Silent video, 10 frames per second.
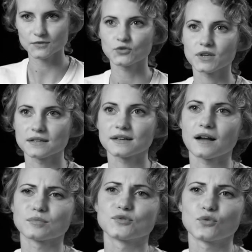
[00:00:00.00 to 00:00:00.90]
Ну и она
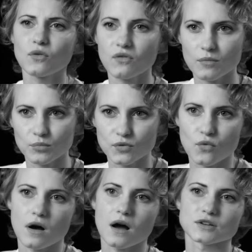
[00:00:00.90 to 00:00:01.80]
как бы другого
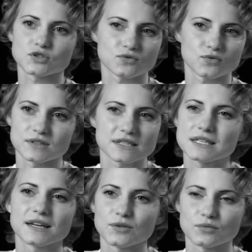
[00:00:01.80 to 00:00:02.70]
амплуа, что ли, не
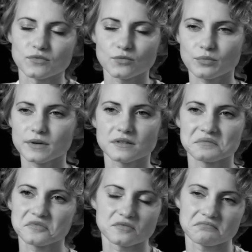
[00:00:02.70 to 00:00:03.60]
знаю. Ну
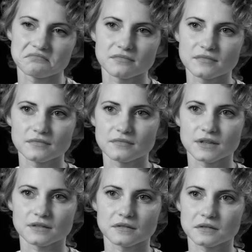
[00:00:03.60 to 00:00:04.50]
поэтому
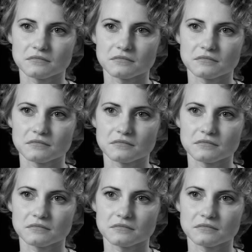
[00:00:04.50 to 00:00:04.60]
нет.